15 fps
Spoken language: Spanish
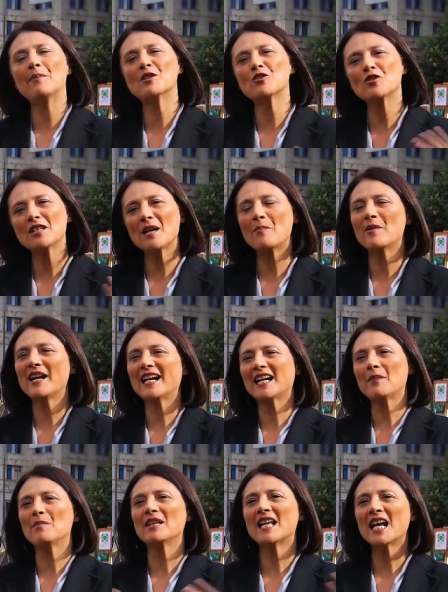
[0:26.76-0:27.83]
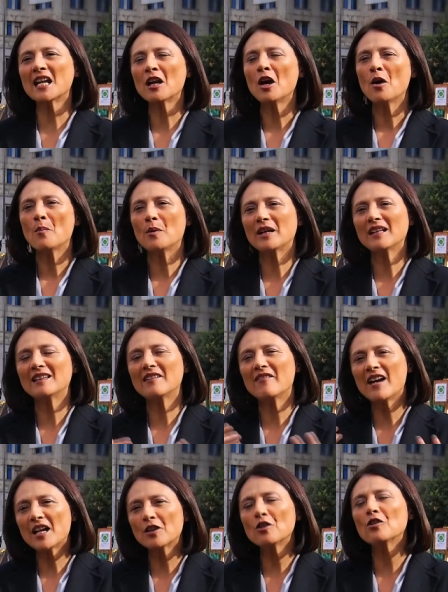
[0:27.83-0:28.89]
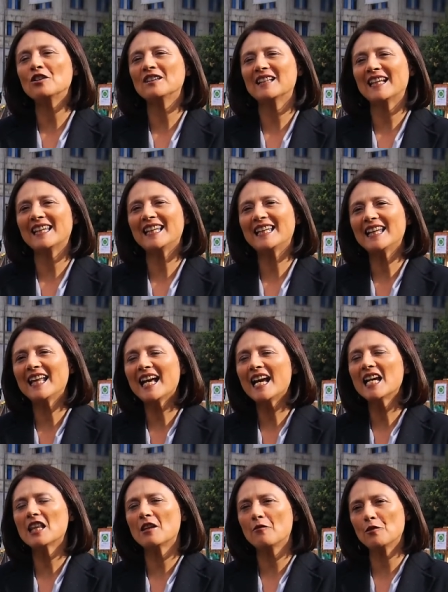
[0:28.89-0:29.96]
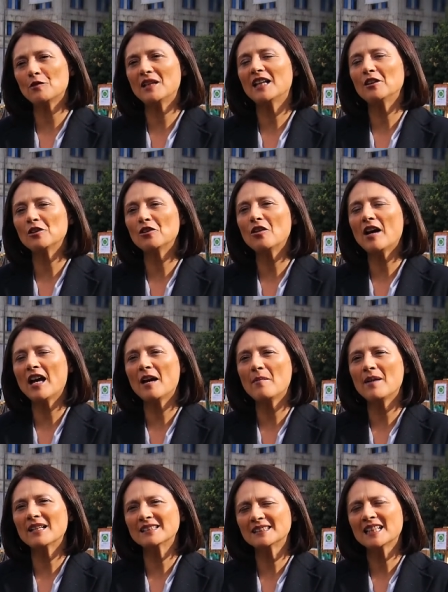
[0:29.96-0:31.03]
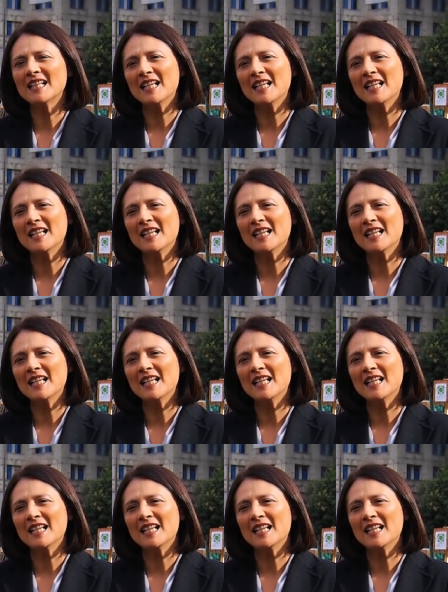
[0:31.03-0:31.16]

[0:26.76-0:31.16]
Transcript: personas puedan caminar por este barrio con tranquilidad y disfrutando además